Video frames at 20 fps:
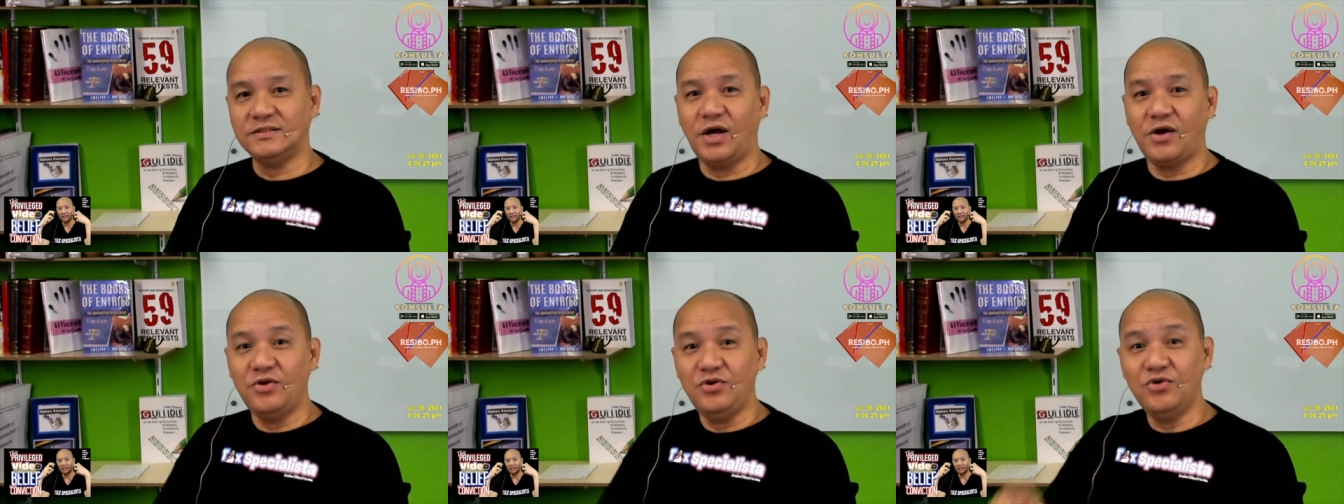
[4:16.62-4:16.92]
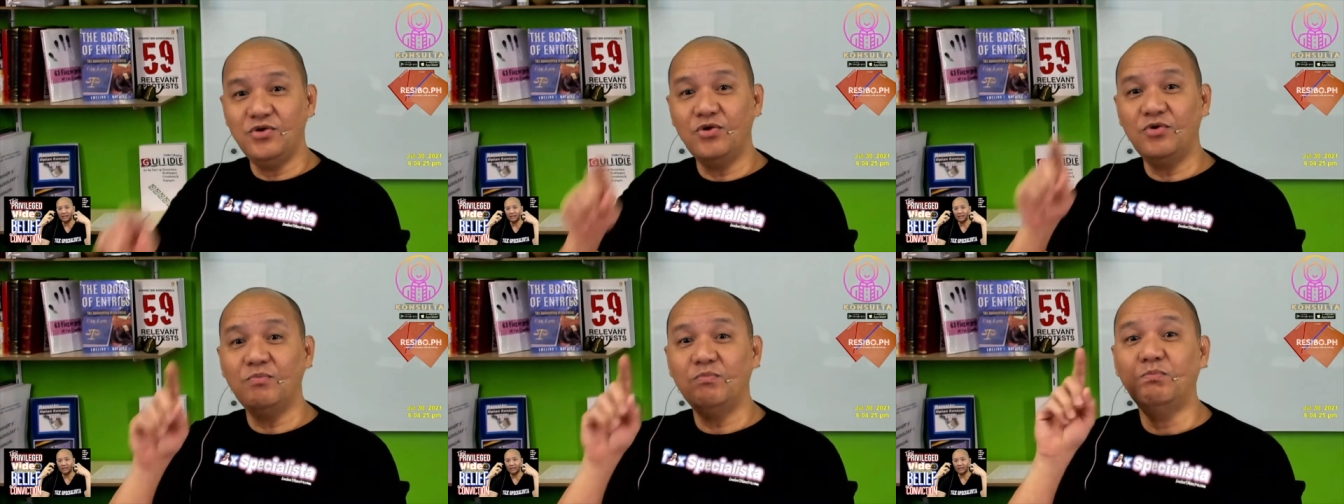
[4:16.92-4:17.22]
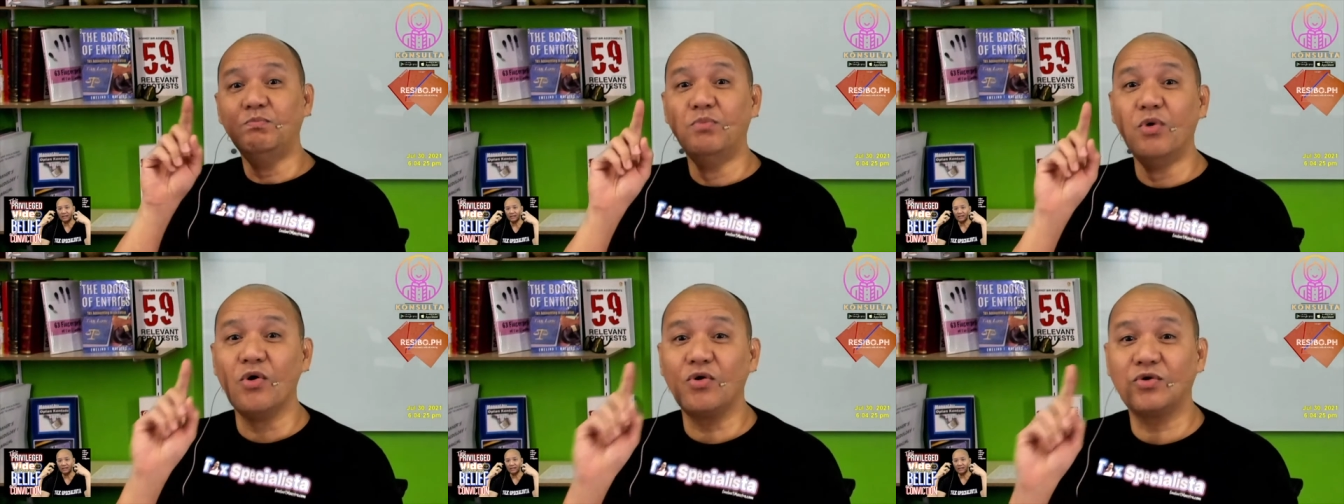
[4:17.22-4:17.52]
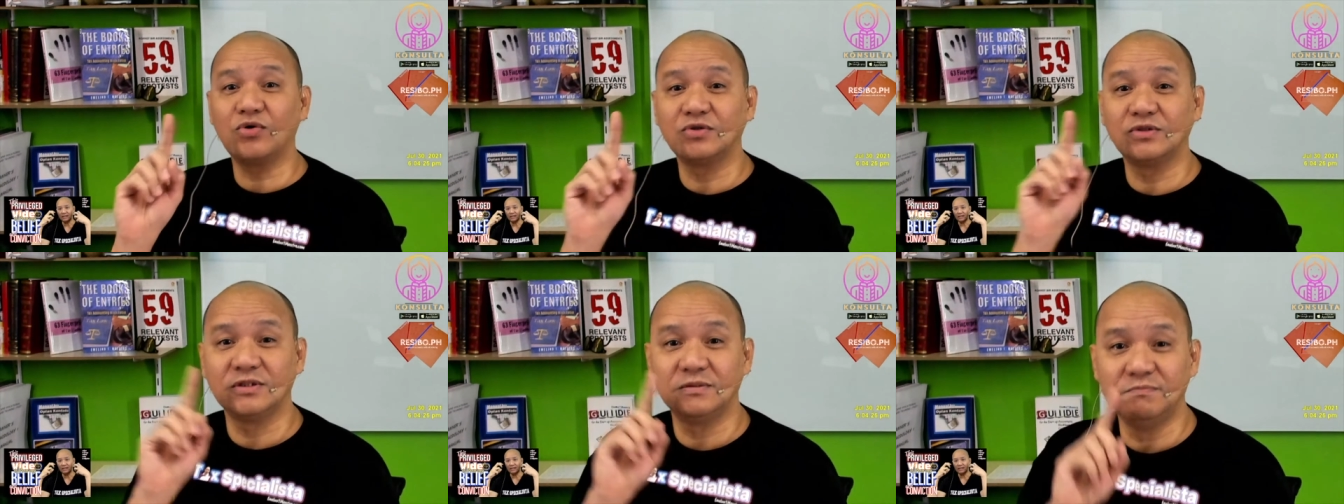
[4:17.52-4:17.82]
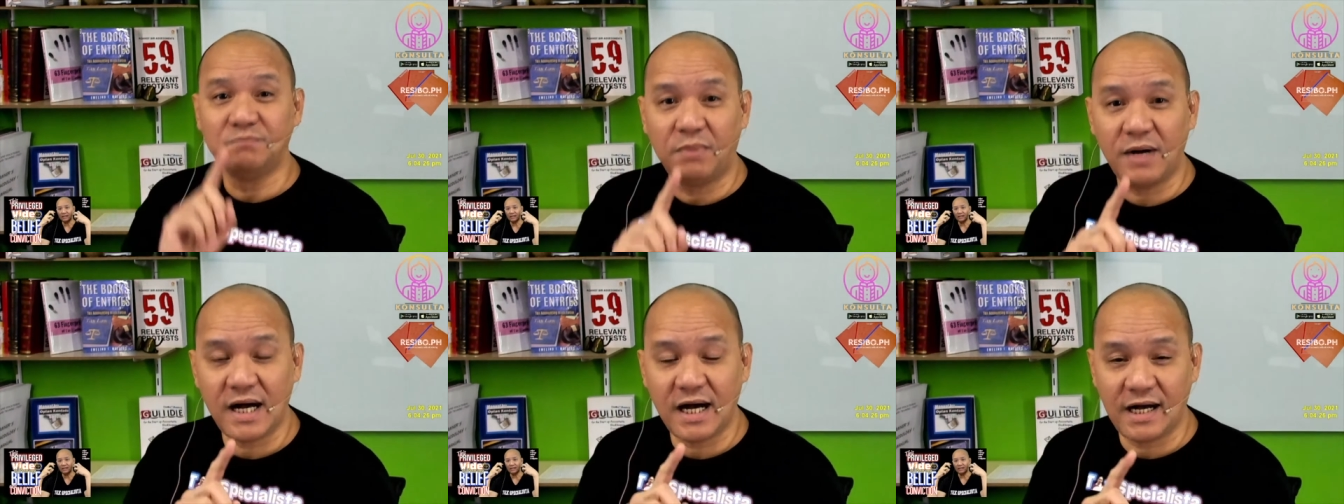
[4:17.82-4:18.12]
Yung books
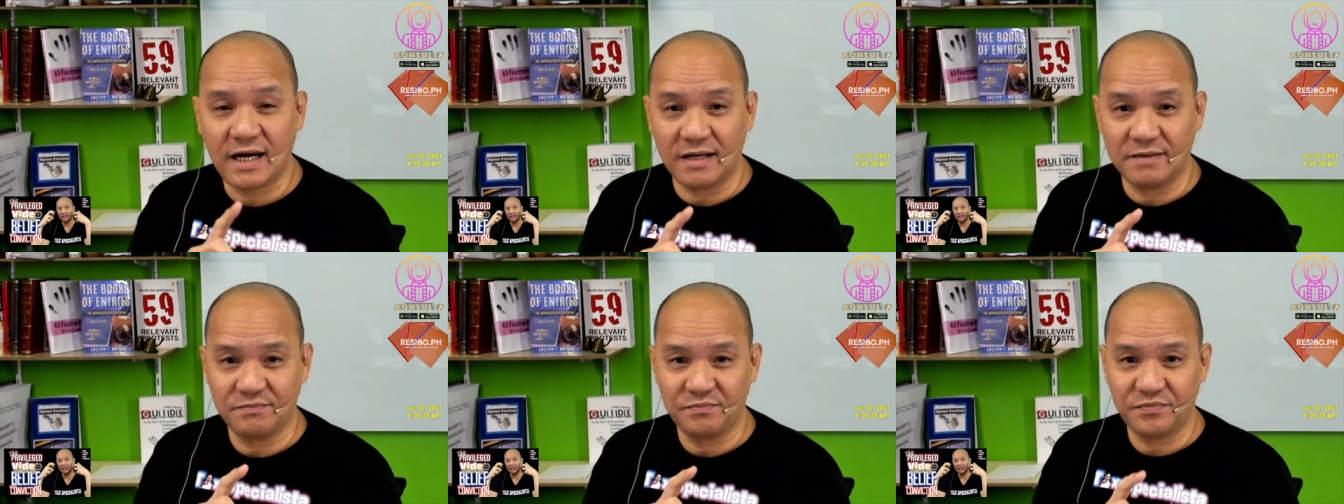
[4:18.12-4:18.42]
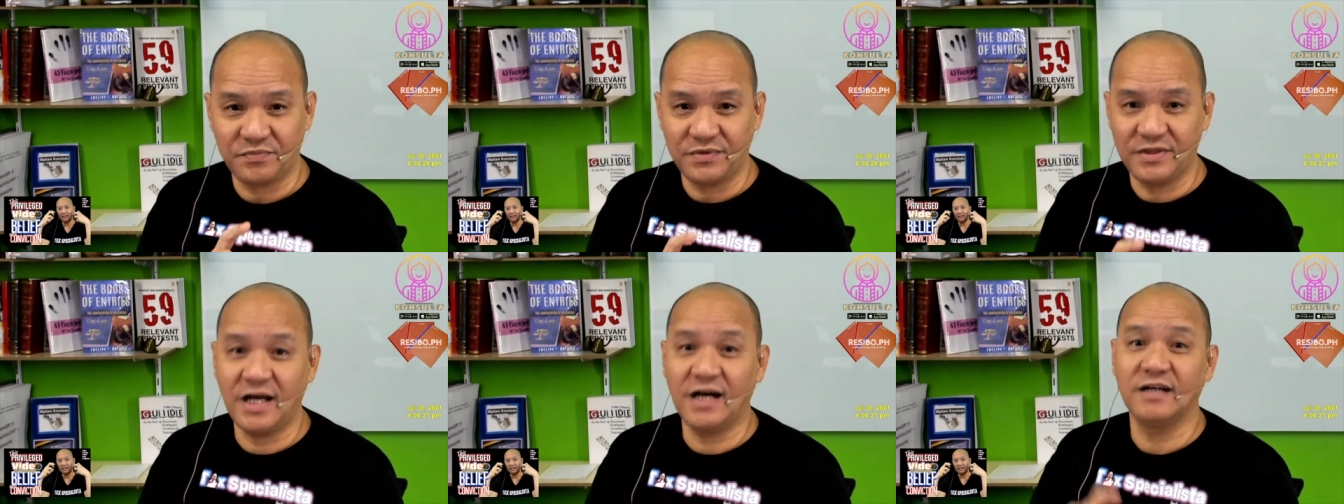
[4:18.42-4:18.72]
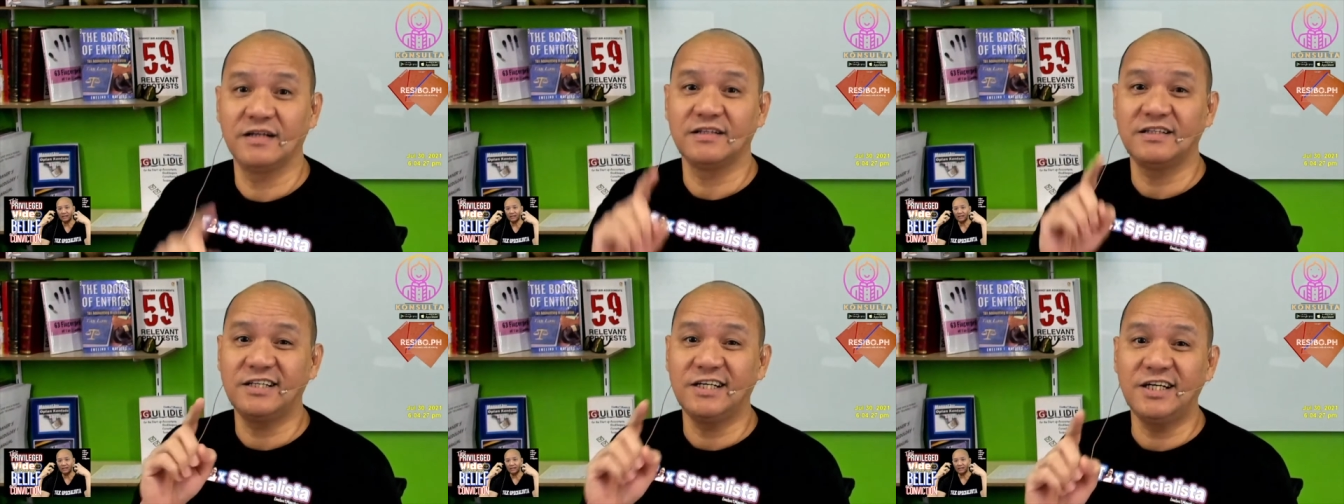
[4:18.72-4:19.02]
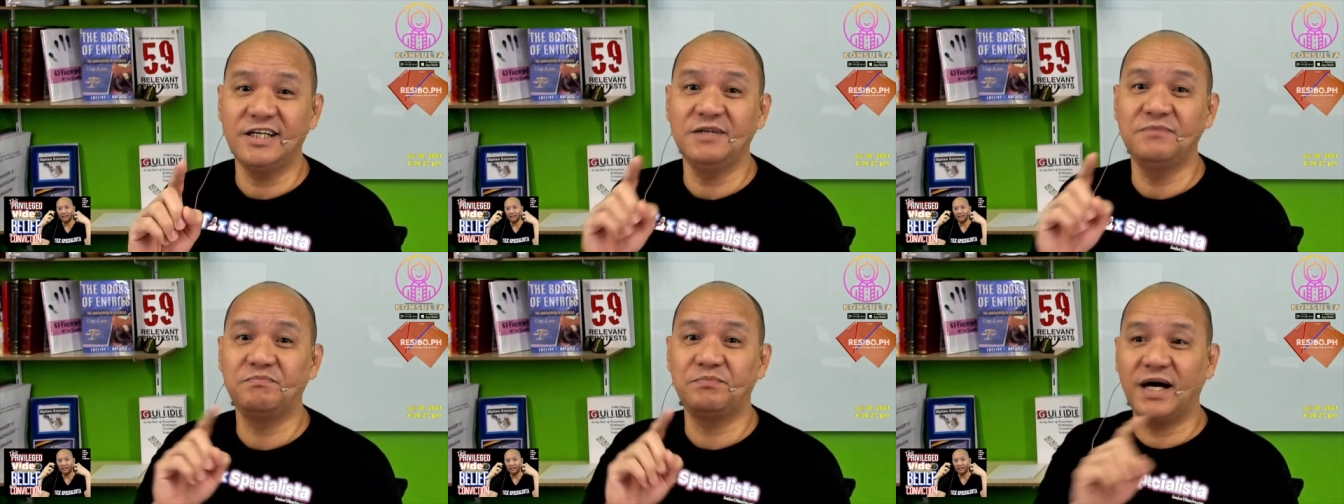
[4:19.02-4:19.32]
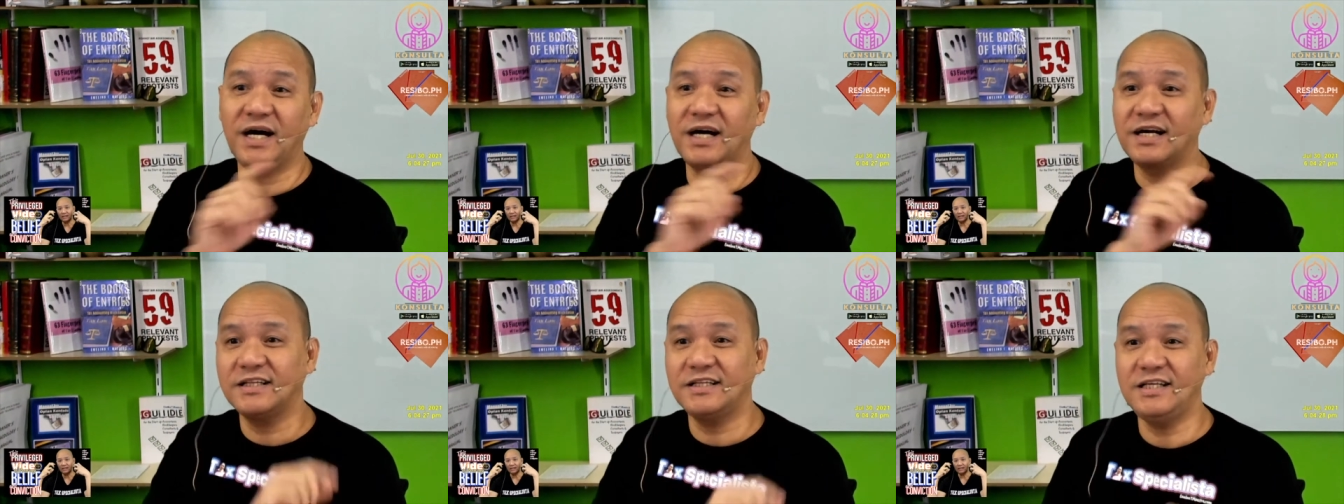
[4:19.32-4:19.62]
ba ng third
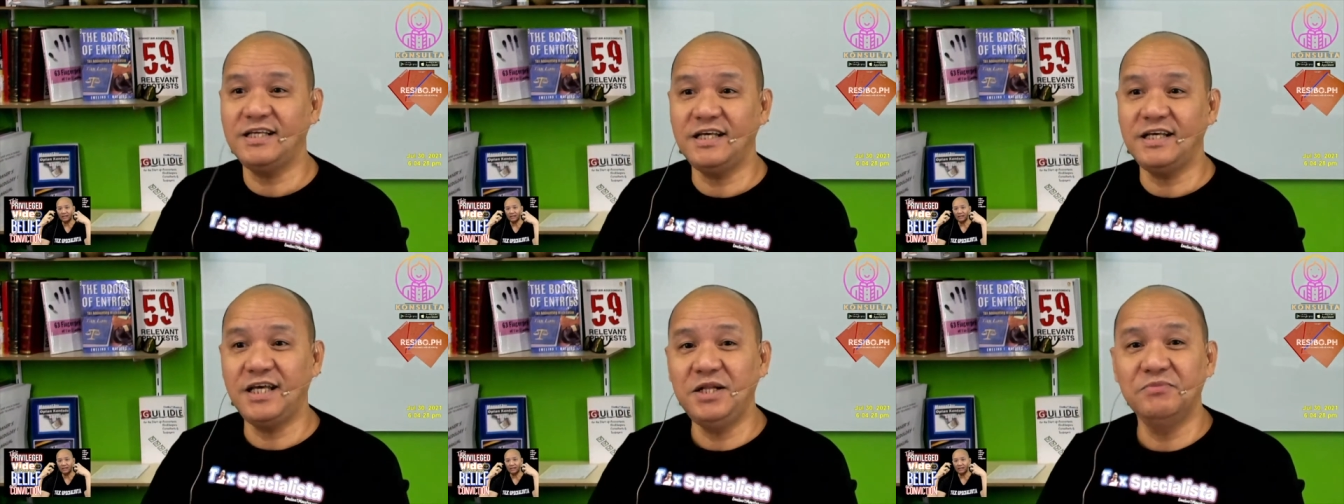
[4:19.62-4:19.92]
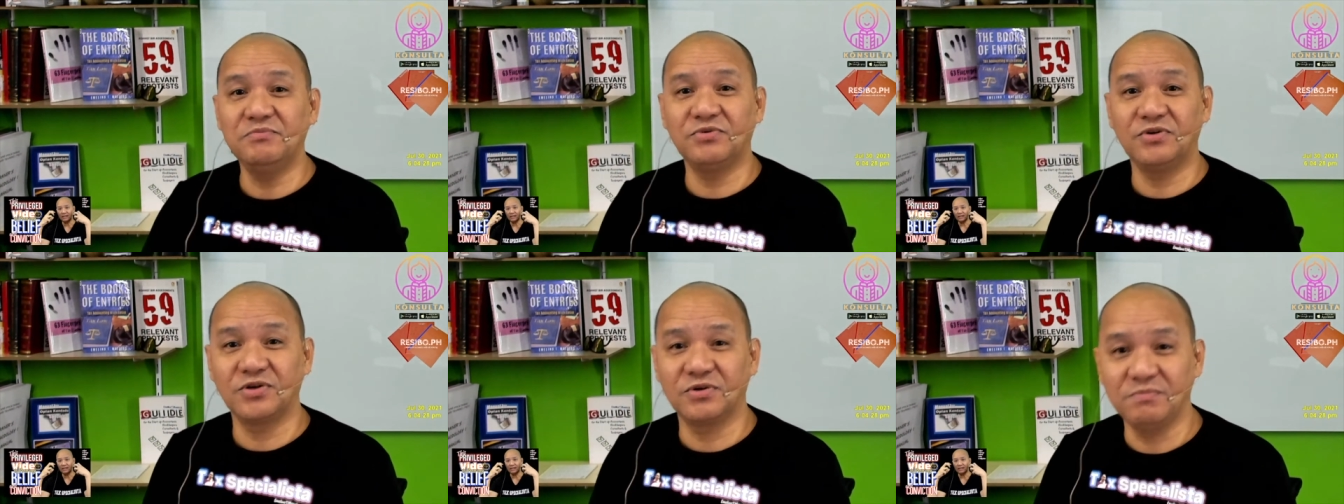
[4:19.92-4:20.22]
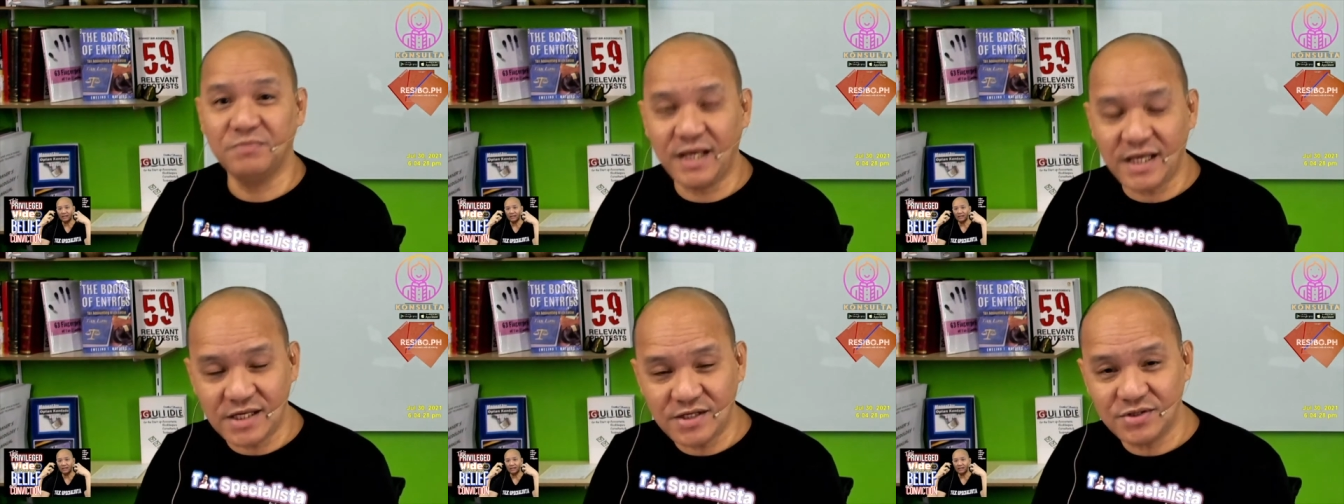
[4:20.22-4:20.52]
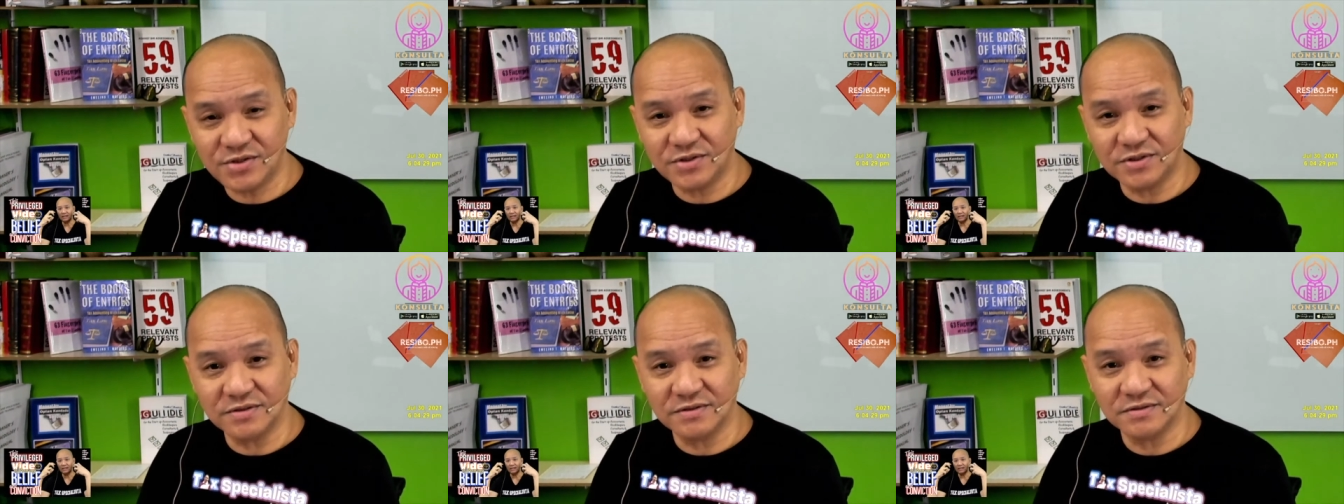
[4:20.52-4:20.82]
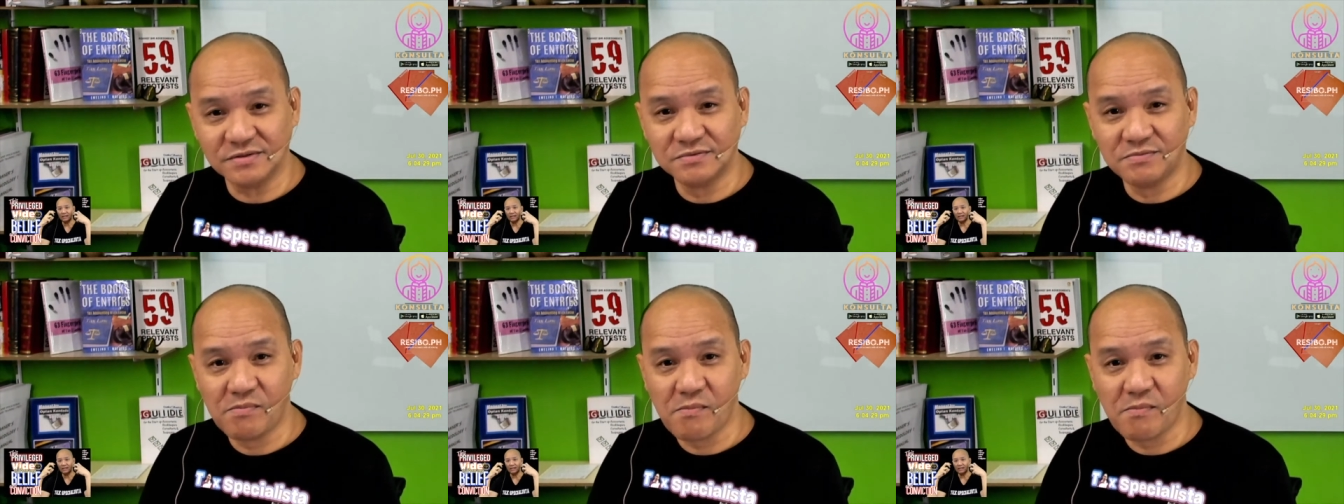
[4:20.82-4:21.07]
party information